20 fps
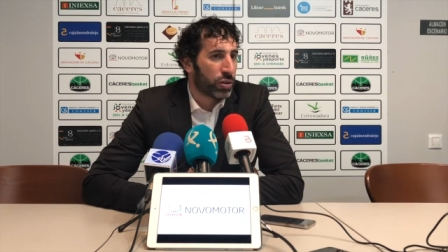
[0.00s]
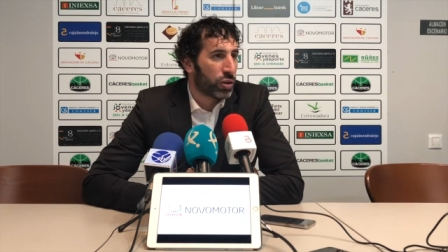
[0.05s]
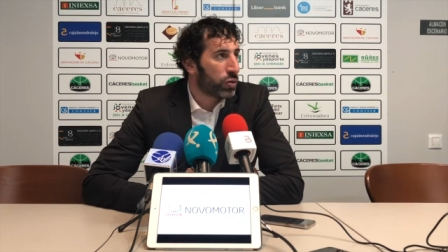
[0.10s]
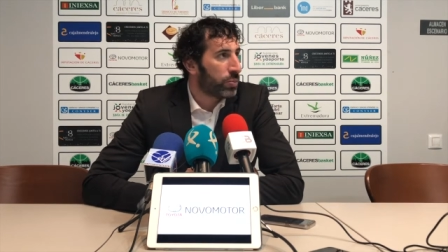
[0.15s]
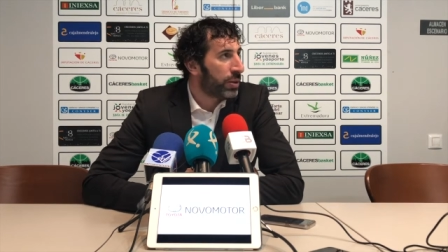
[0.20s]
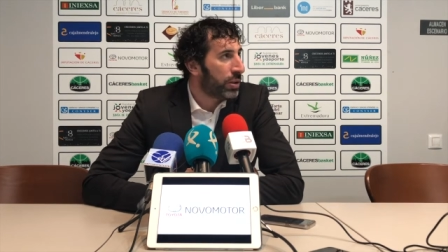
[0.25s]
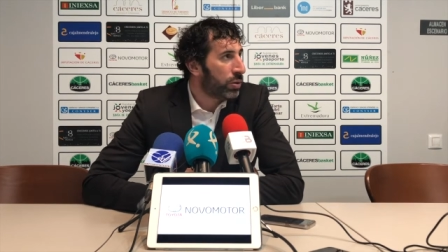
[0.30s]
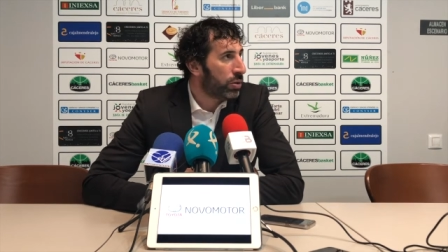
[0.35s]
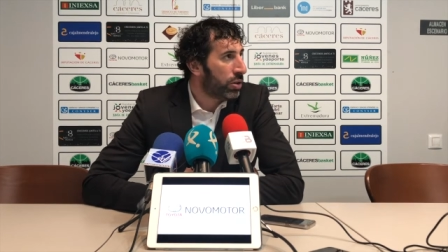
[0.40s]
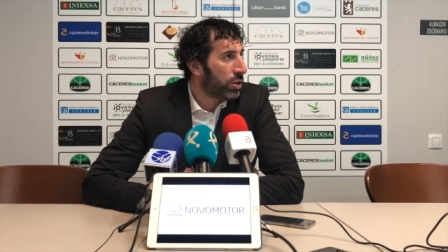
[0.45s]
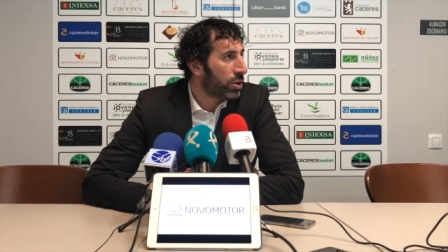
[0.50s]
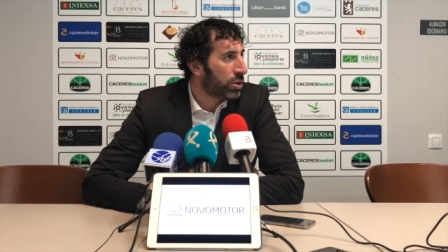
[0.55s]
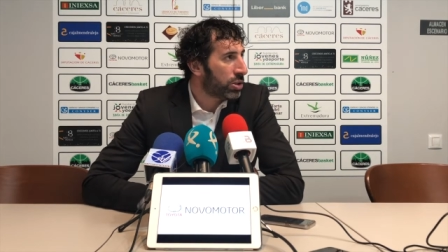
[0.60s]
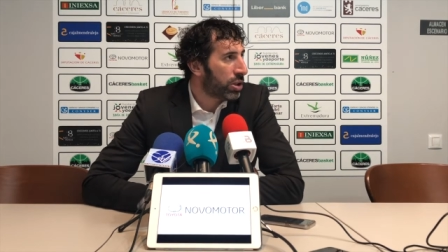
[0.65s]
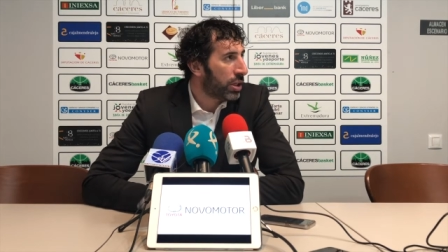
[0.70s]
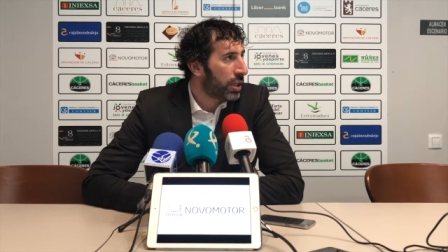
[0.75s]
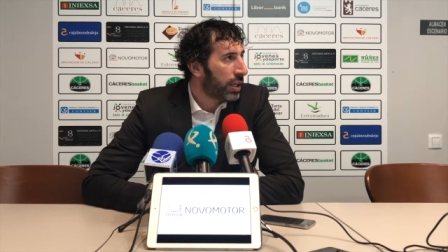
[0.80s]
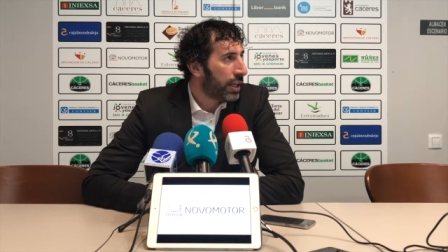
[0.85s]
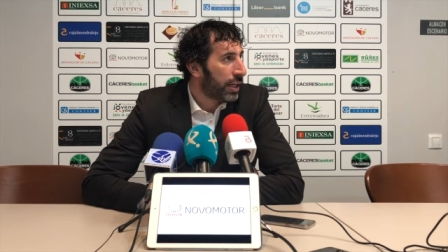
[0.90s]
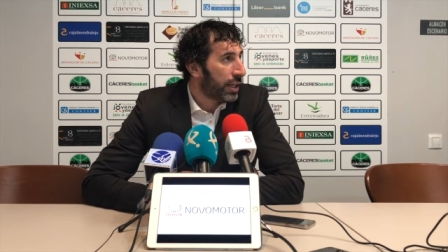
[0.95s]
dos minutos,
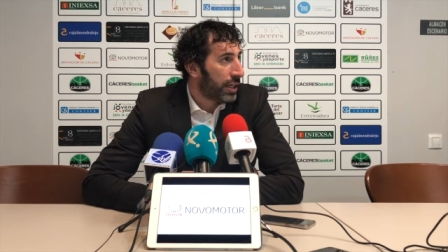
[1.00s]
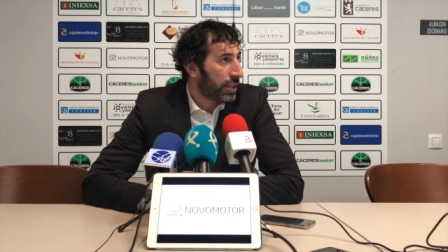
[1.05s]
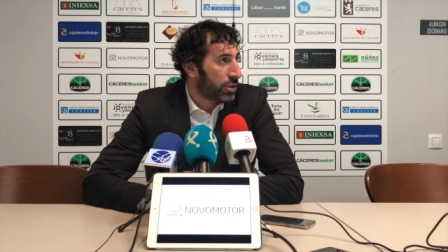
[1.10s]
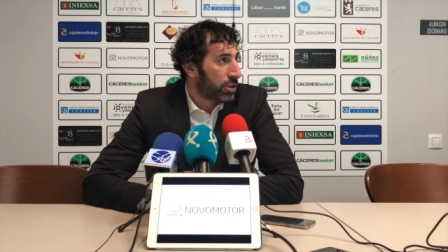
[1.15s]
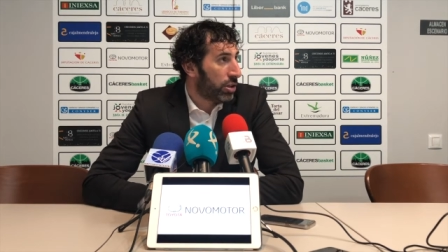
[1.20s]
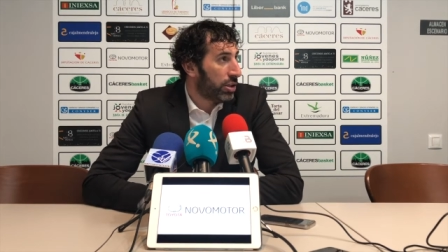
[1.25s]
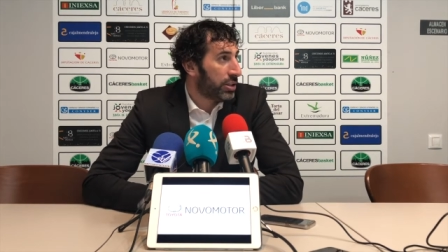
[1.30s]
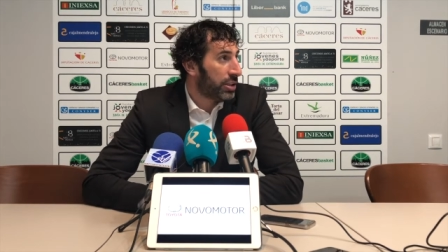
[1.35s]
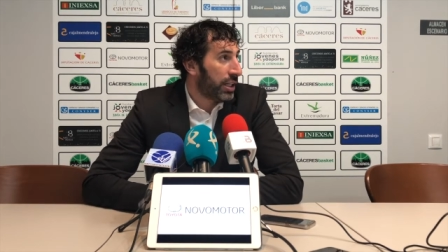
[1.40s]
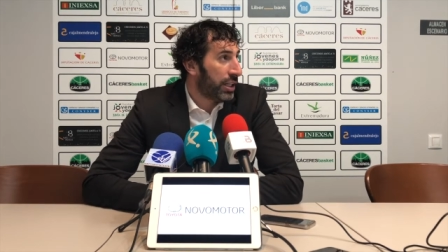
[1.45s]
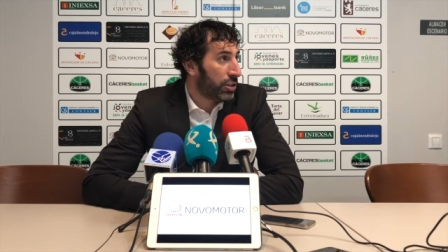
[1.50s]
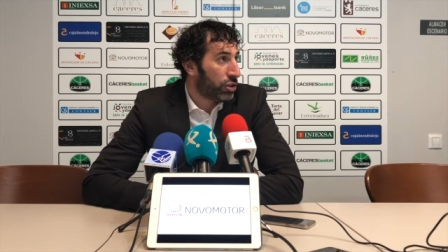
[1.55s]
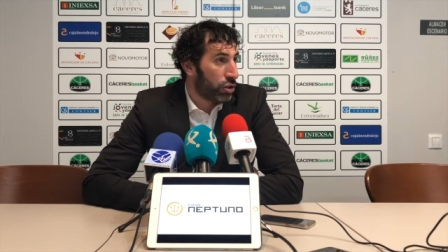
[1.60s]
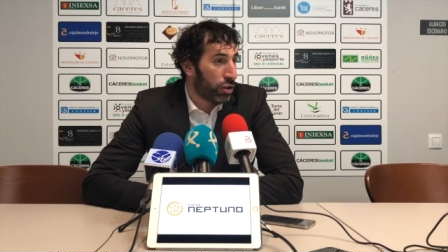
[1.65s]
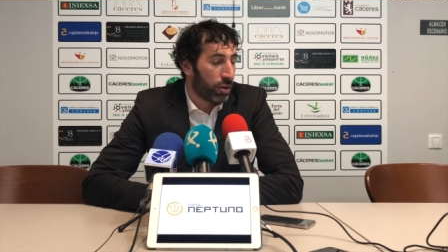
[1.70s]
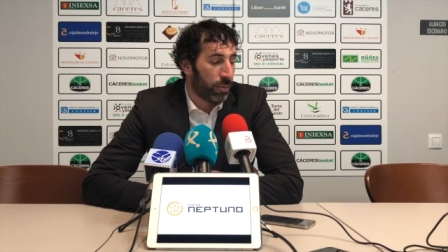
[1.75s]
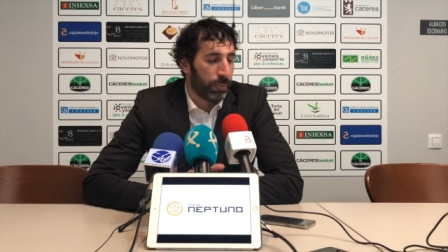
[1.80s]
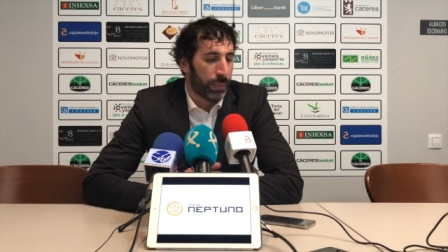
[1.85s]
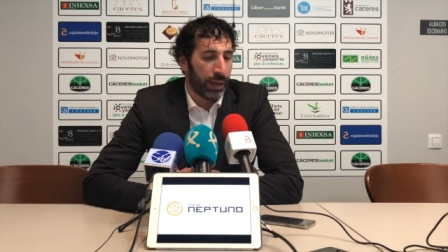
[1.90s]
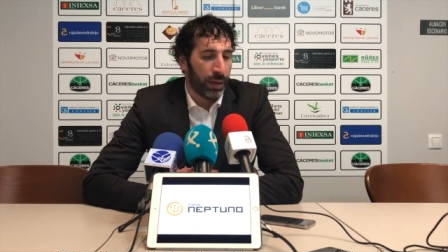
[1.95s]
que eso les ha hecho
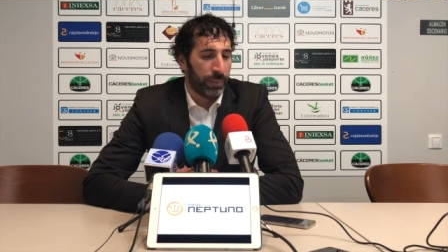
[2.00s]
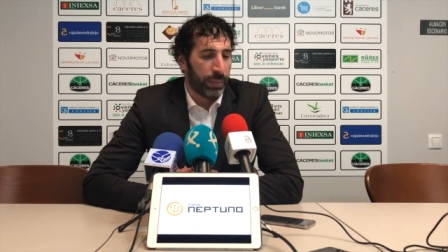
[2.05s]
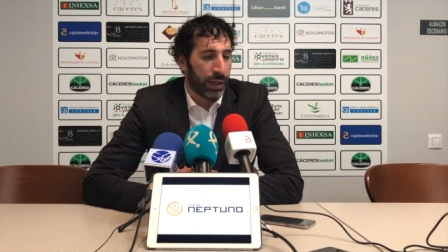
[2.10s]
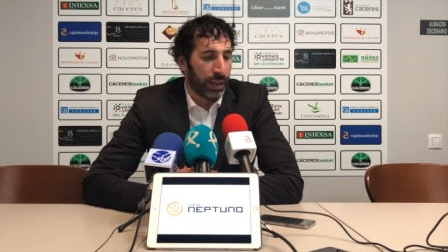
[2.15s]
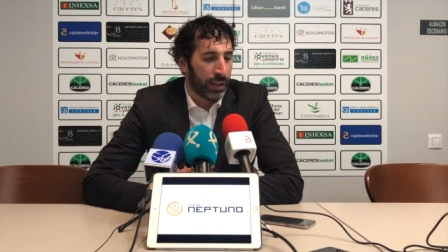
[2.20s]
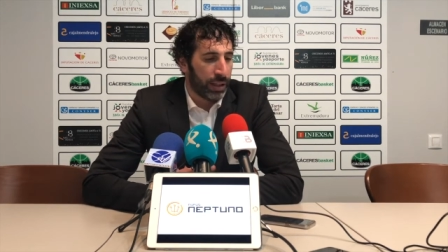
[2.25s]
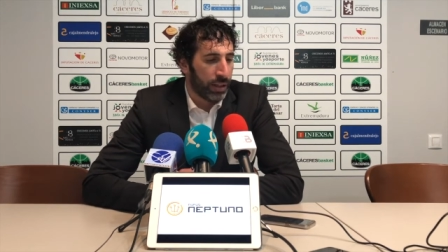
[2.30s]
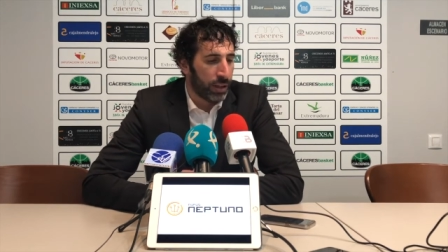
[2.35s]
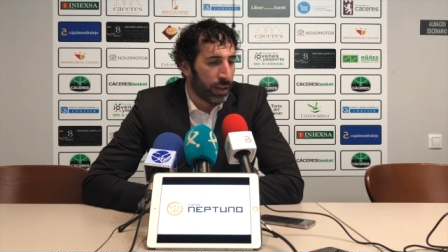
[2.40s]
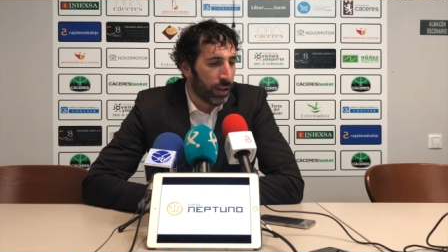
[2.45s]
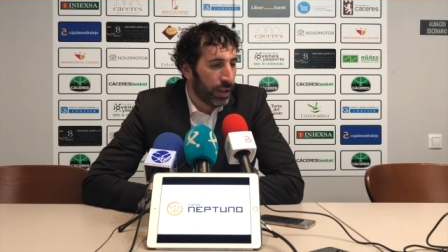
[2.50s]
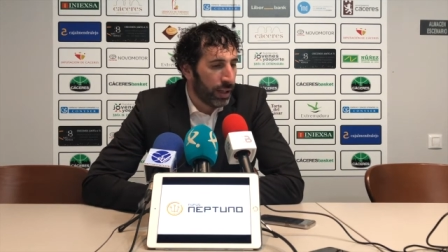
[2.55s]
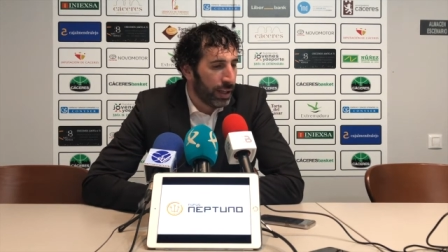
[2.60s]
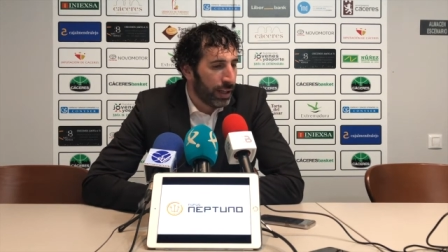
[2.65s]
romper el partido.